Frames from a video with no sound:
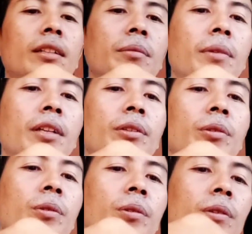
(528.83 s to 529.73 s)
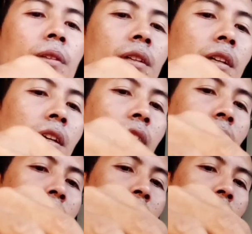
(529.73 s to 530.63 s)
masuk
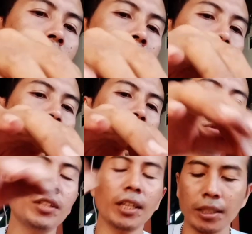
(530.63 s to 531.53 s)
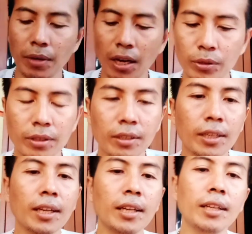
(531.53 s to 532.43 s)
Eh, kemudian dibaut
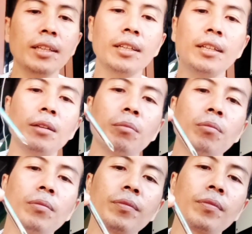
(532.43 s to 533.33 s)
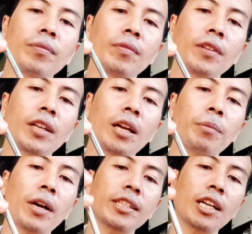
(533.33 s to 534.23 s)
ya jangan
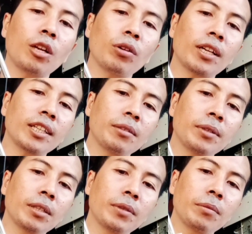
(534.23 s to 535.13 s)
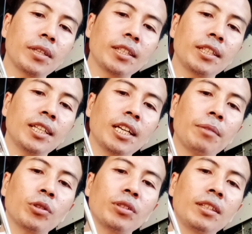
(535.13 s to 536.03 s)
paksa kalau keras teman-teman berarti dia nggak
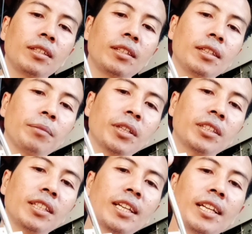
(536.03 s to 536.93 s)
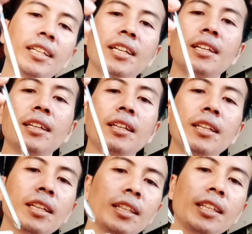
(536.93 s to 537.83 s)
pas di pas di relnya
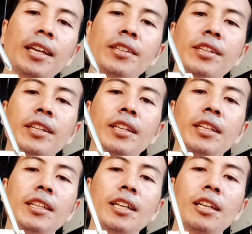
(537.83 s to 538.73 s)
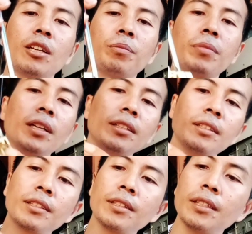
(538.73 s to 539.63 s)
nanti naik sendiri dia kalau pas
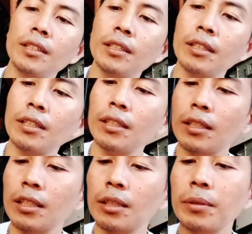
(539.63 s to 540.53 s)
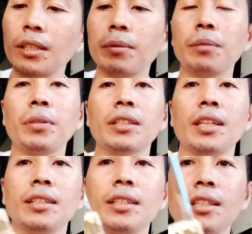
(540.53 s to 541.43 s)
ya teman-teman
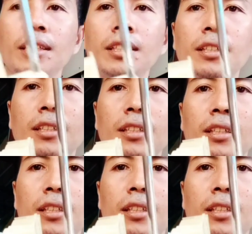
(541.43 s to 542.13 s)
paskan saja di